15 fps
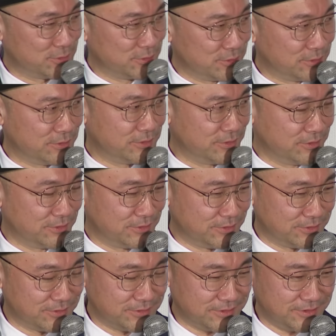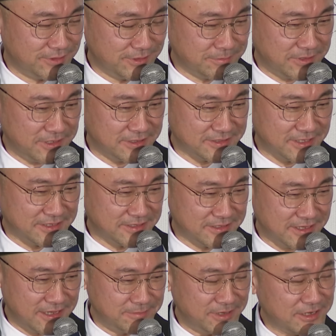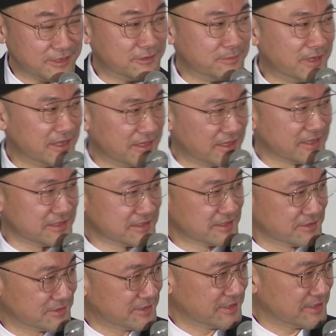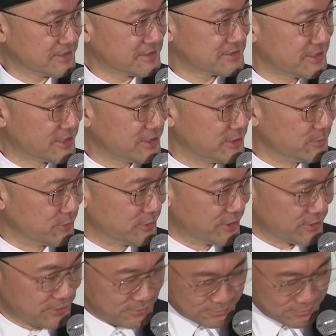当やっぱりさカメラの前だけじゃなくてさっきもね